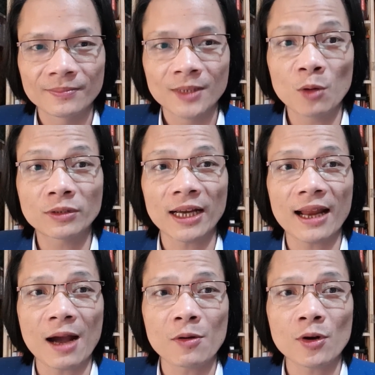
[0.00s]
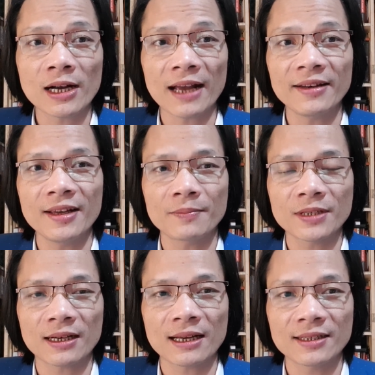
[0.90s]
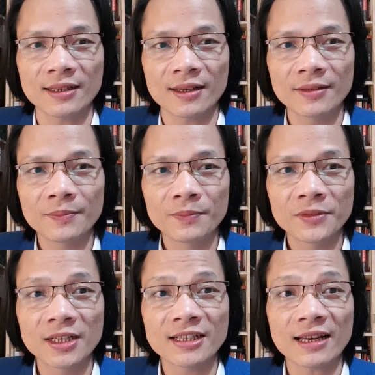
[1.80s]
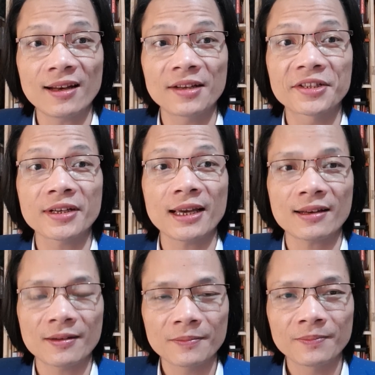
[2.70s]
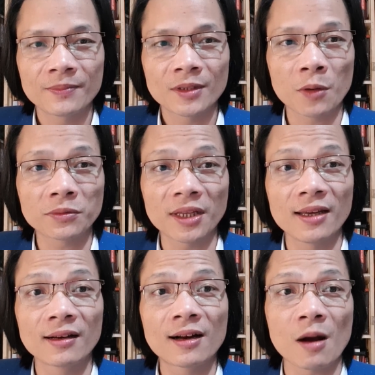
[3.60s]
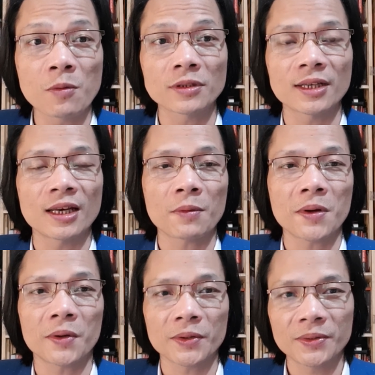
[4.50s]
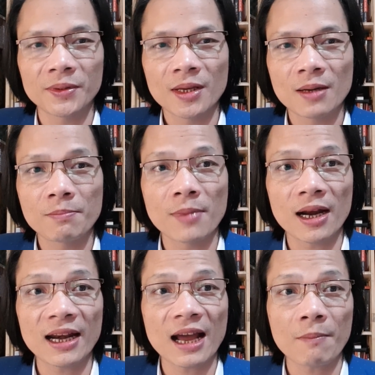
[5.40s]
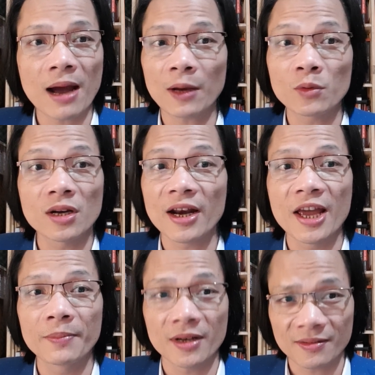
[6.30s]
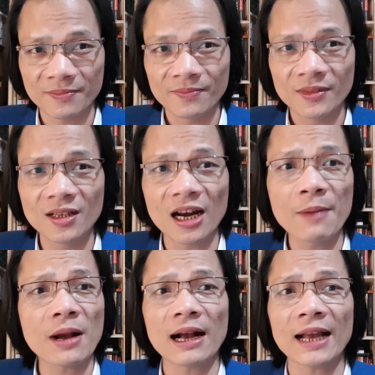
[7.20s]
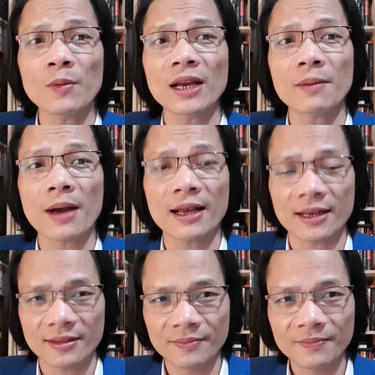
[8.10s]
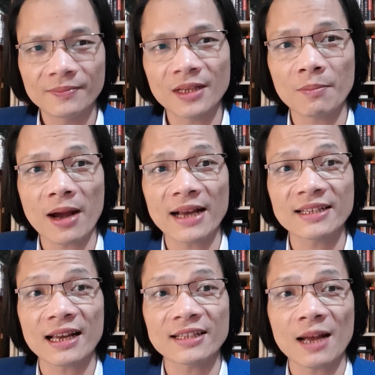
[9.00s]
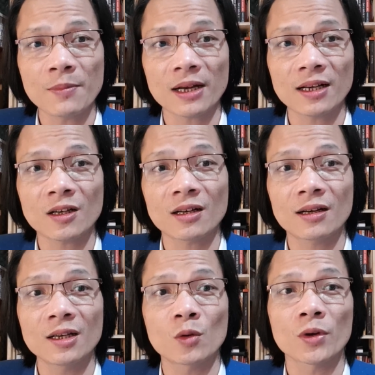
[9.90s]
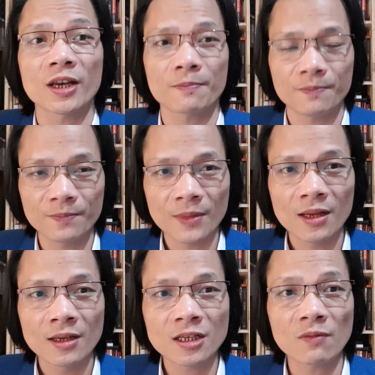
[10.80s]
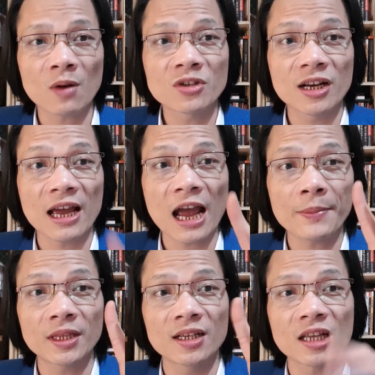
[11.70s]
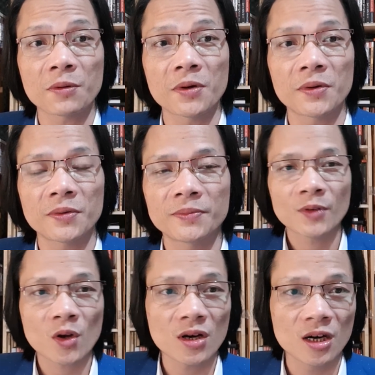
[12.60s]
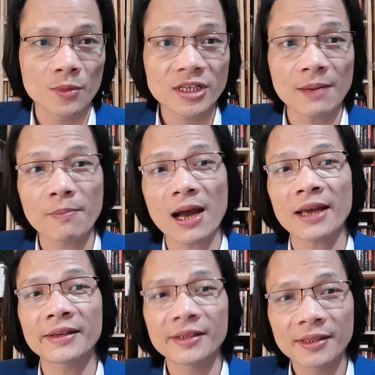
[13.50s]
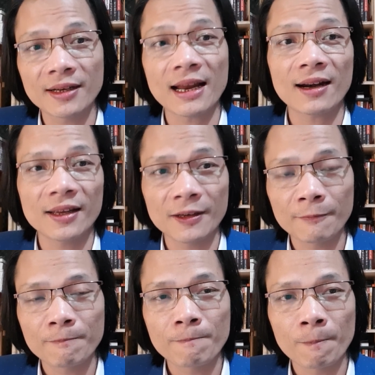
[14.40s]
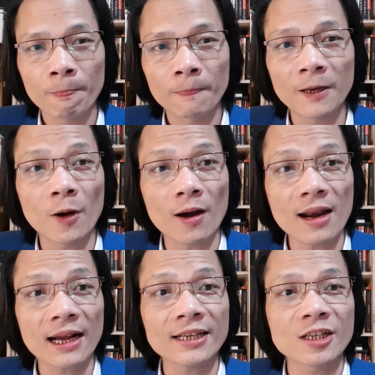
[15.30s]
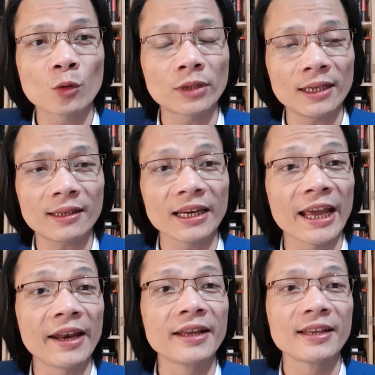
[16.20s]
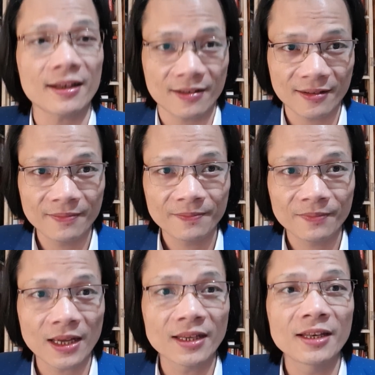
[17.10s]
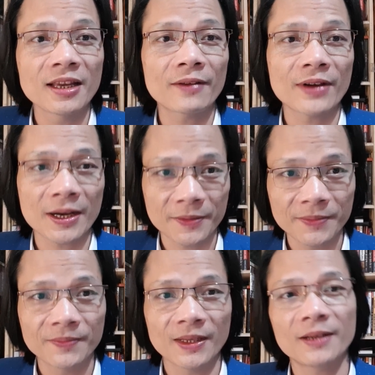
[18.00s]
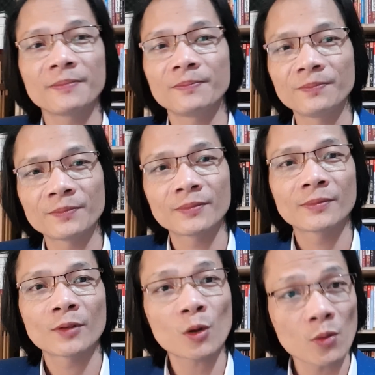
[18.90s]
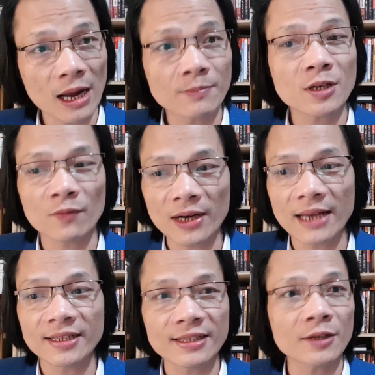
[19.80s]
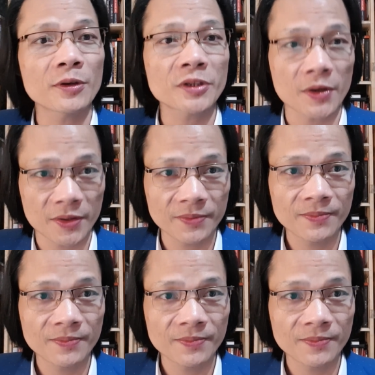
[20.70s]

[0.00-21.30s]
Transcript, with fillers: Không thể nào có khái niệm rằng là gì ạ? Trên giải đất hình chữ S, thông tin không có gì nóng hổi mà lại đăng bài lúc nửa đêm được. Nửa đêm mà gái khoe đăng bài cả. Đăng bài giải rác một cách kinh khủng khiếp. Trong vòng chưa đầy hai mươi tư giờ đồng hồ, có hơn một trăm bài được đăng lên. Thì đó là cái dấu tích điển hình nhất để nhìn nhận vào nhá. Nó cũng nằm trong vấn đề chiến tranh nhồi sọ.